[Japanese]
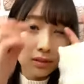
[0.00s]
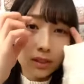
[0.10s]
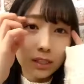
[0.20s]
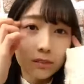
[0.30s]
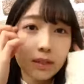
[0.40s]
そ
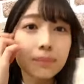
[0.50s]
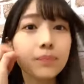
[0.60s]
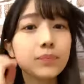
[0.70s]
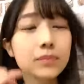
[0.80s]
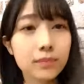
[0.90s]
れでは
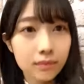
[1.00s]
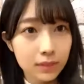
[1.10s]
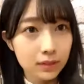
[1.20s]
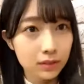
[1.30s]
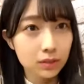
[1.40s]

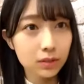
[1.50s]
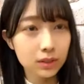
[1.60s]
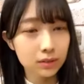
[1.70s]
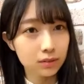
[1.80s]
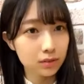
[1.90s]
スクショ
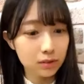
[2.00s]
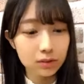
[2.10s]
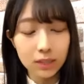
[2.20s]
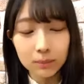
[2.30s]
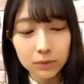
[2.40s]

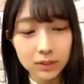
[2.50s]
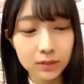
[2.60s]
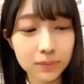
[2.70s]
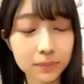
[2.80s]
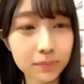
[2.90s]
スクショタイムしよ